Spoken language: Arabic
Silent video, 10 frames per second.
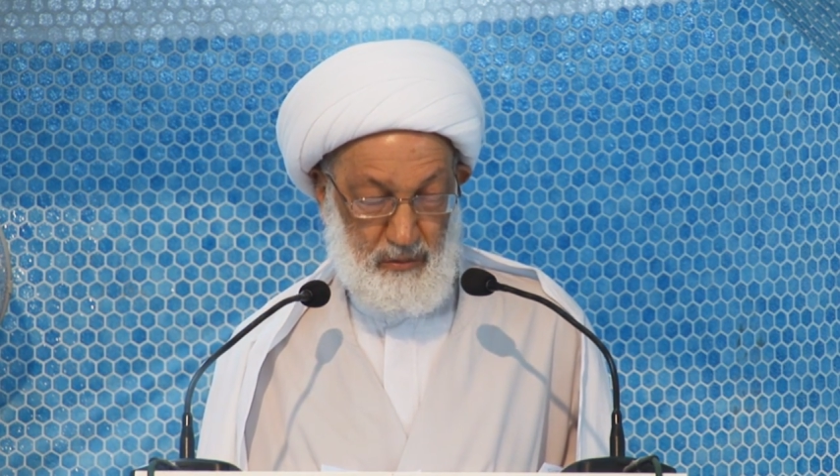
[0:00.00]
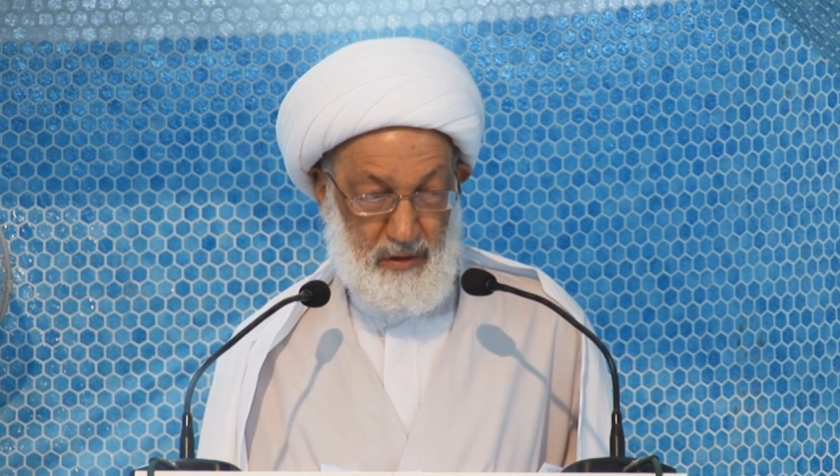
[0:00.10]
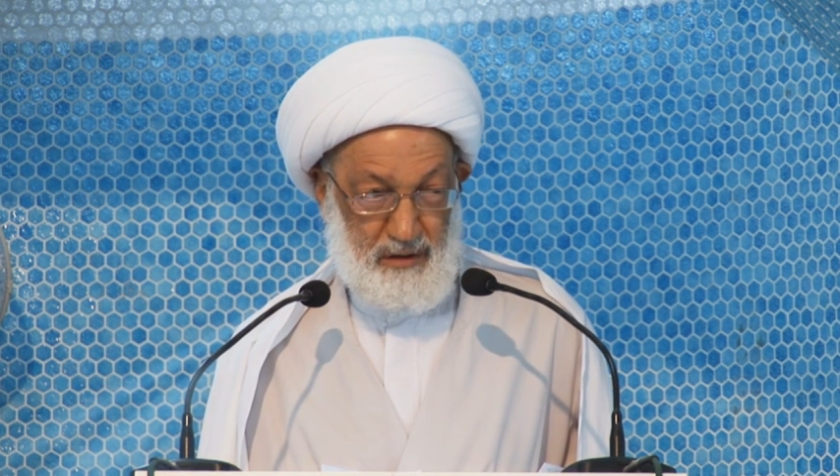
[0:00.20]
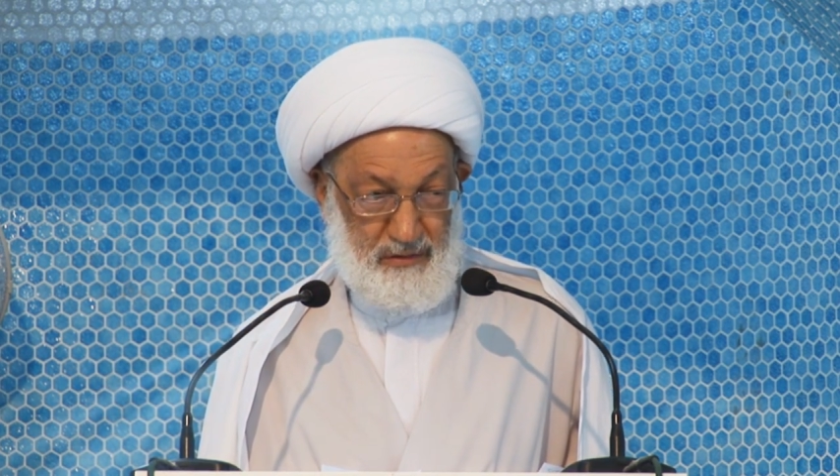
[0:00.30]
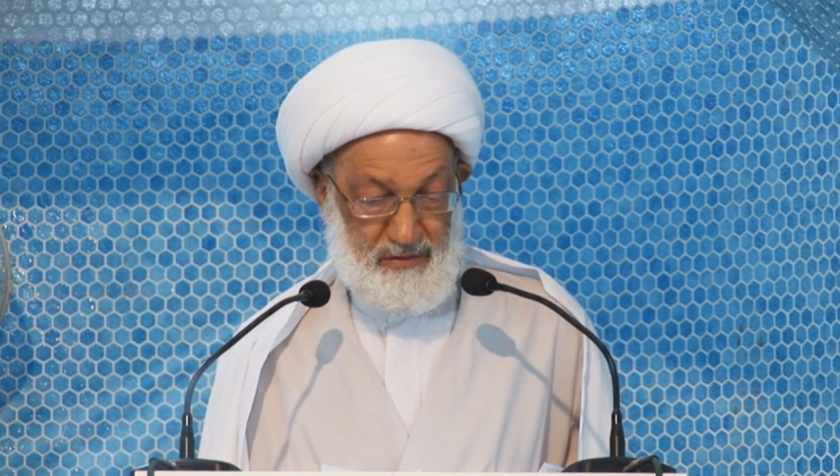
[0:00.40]

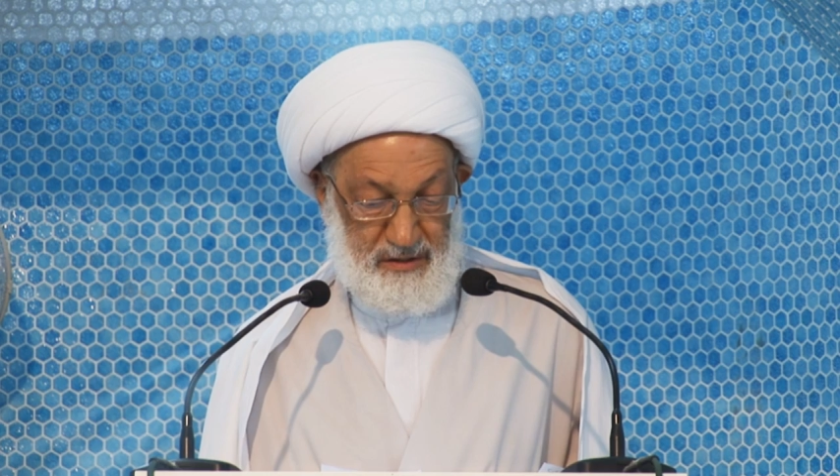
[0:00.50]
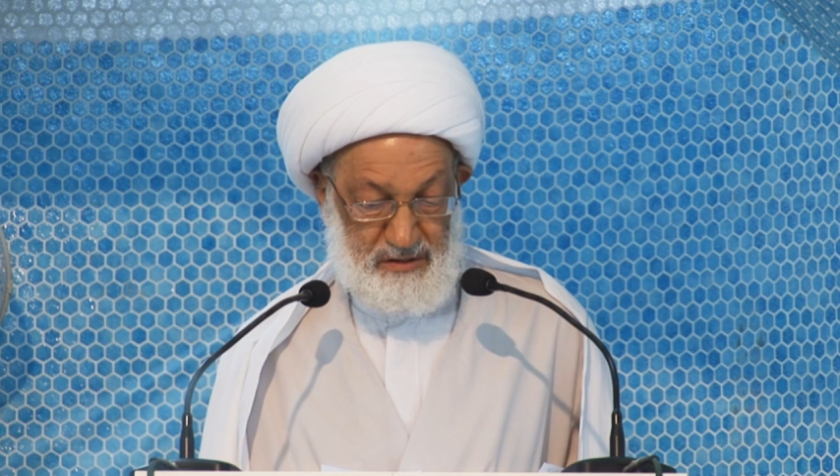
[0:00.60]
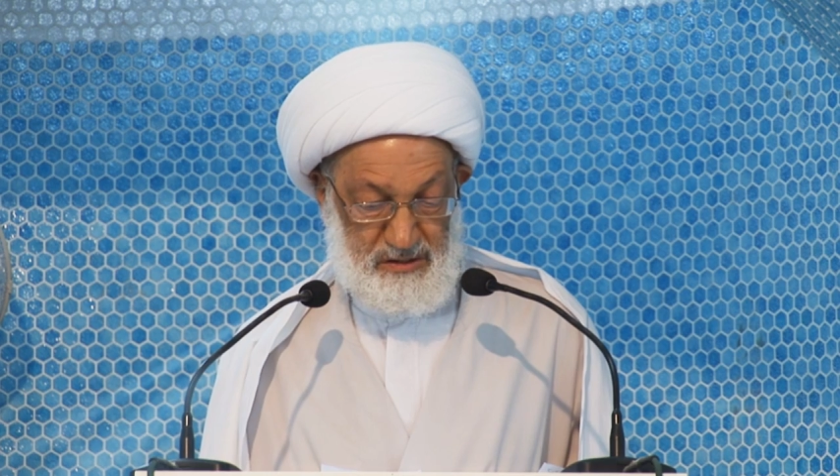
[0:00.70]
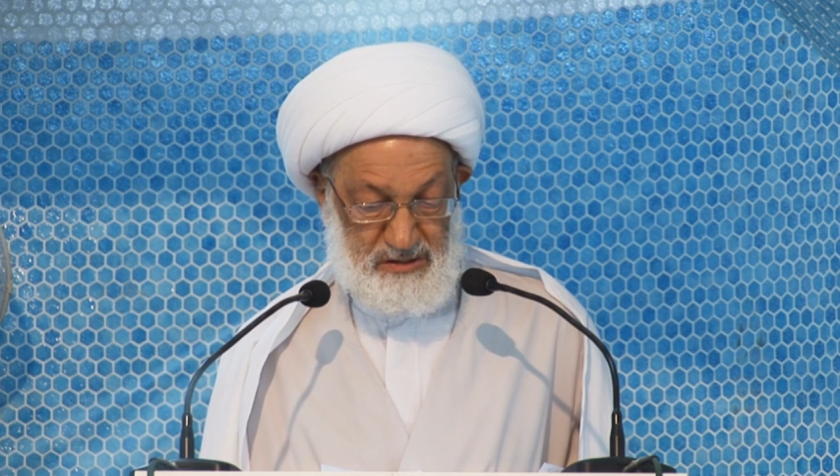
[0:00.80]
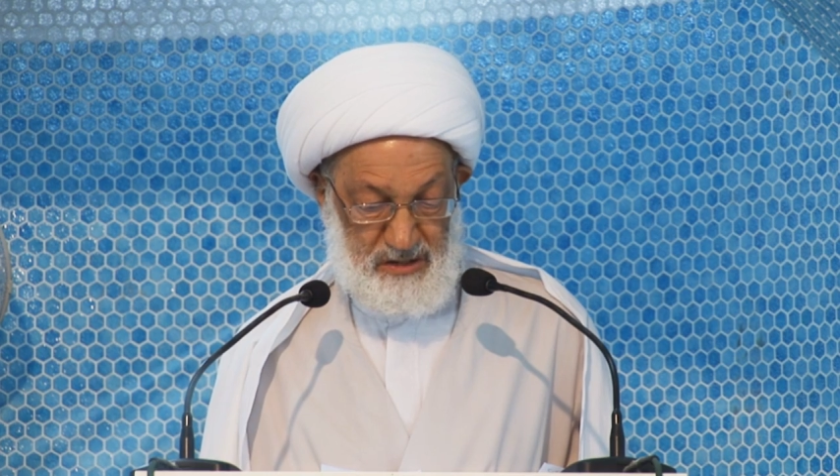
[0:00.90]
وعزة
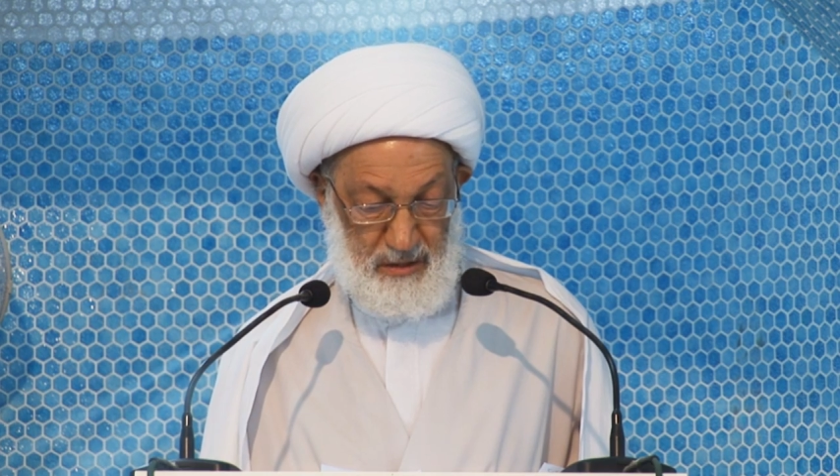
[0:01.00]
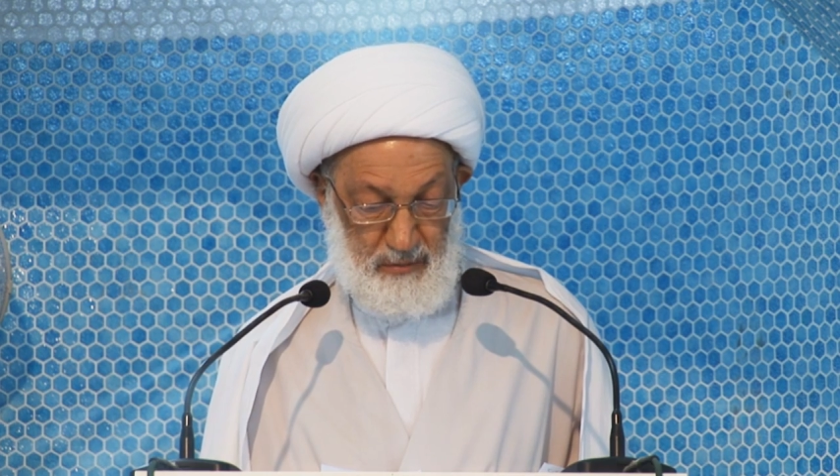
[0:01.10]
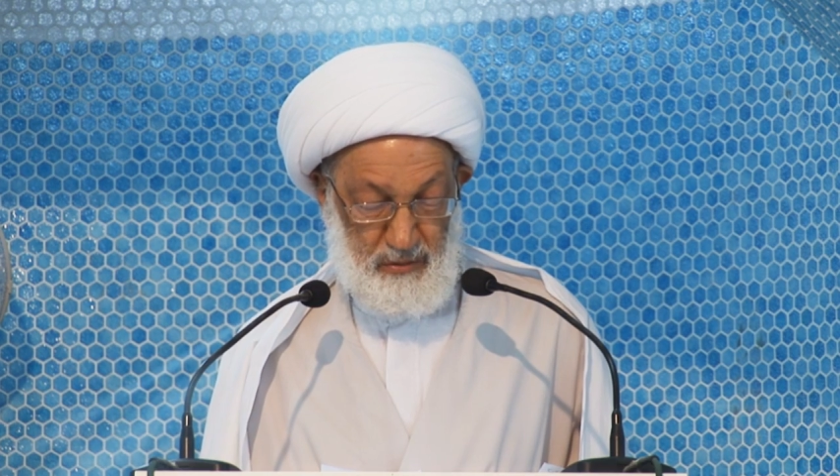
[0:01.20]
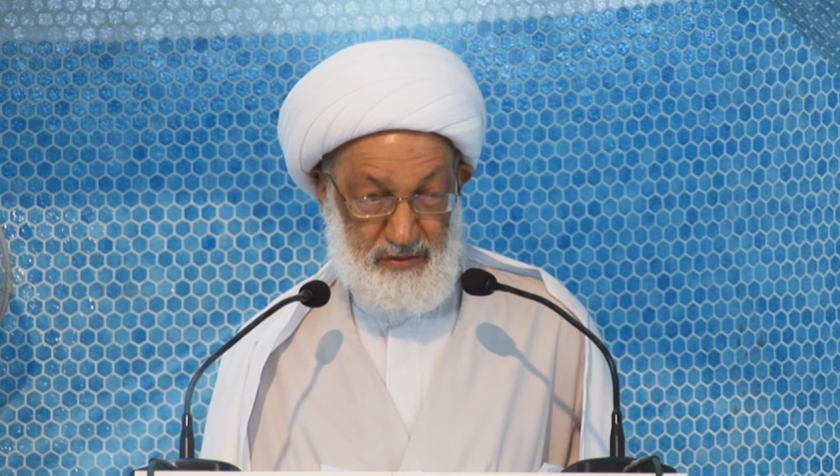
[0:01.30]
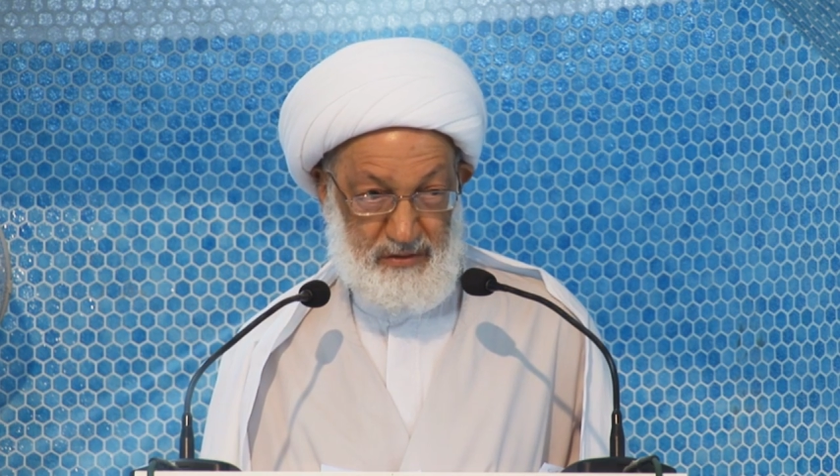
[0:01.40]

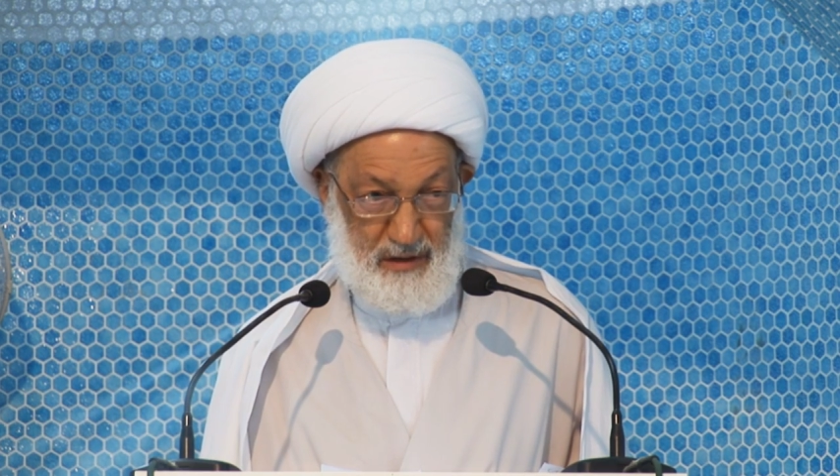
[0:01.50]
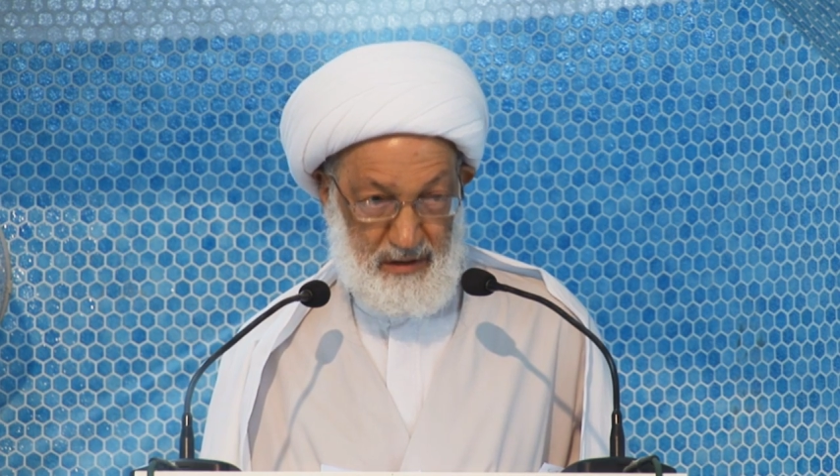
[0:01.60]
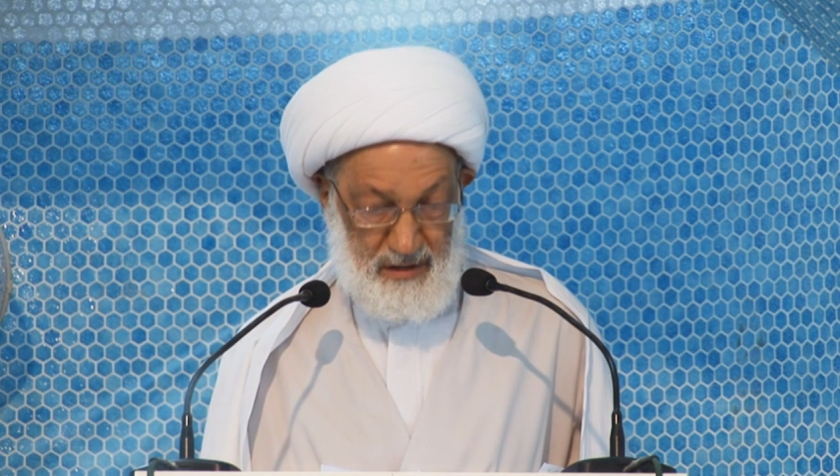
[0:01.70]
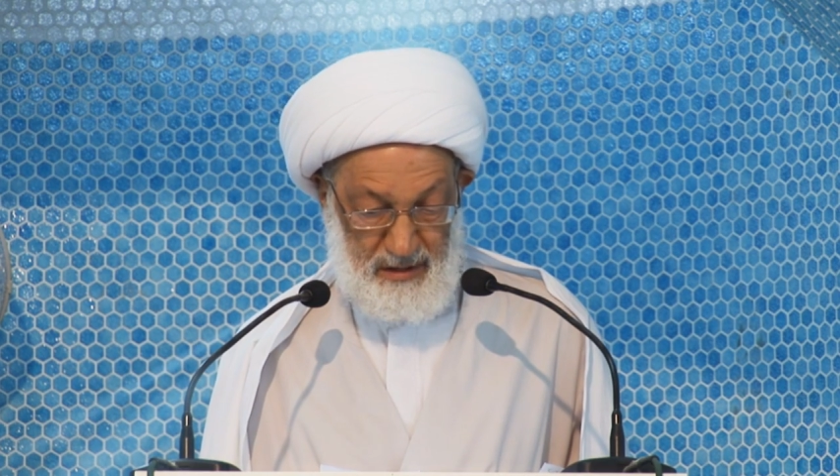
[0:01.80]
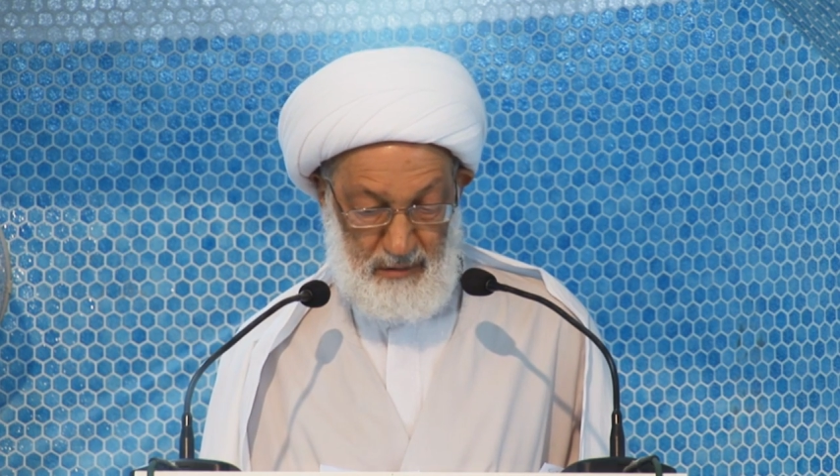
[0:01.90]
الشعب
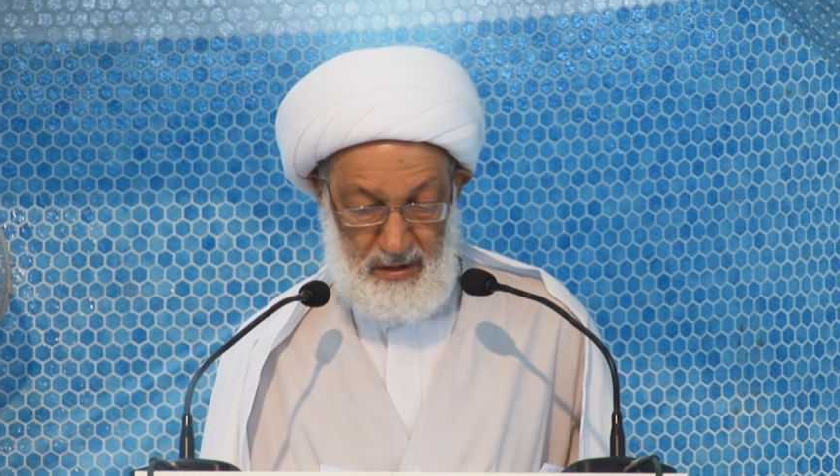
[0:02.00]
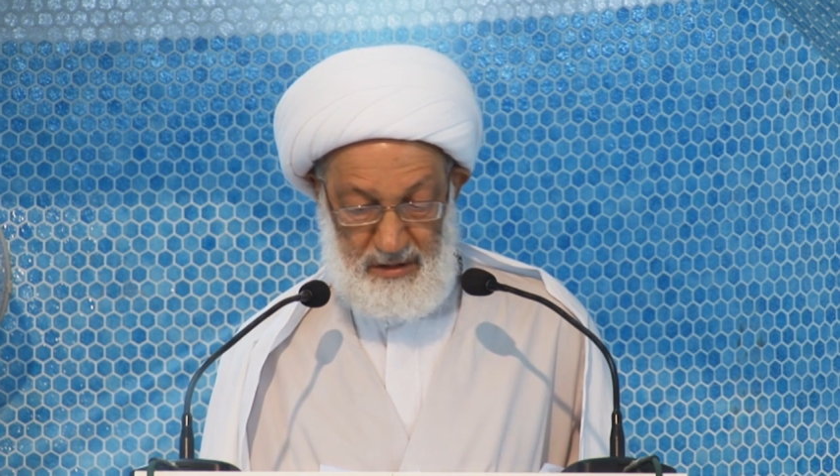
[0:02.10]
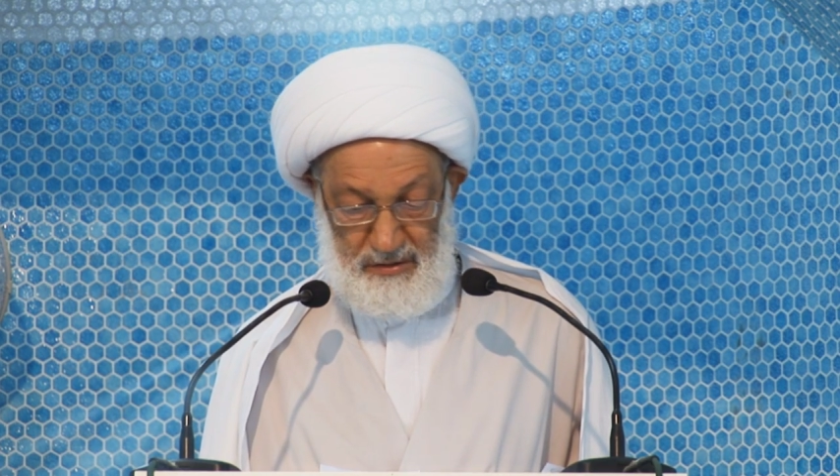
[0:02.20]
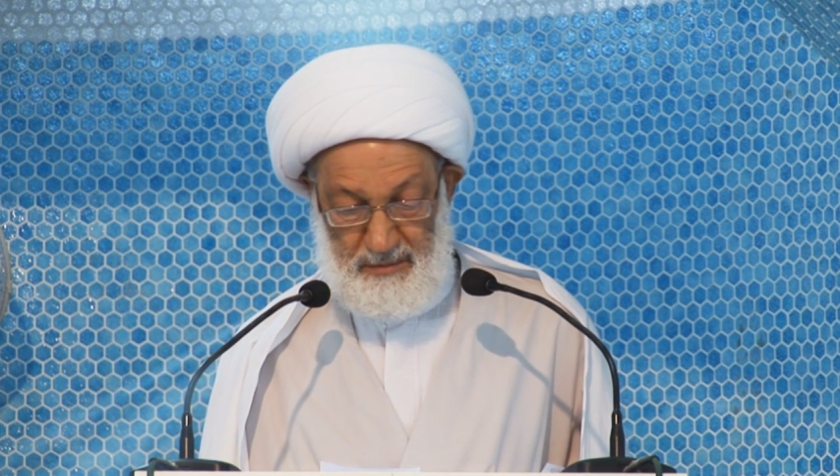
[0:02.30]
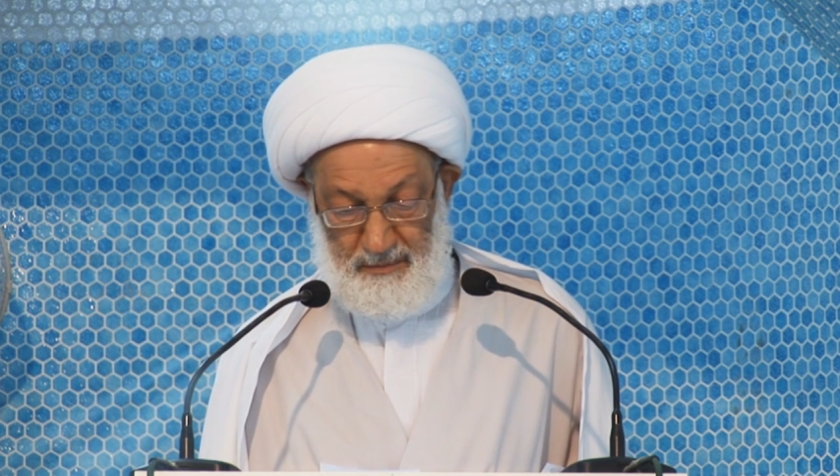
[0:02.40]
واستقلال البلد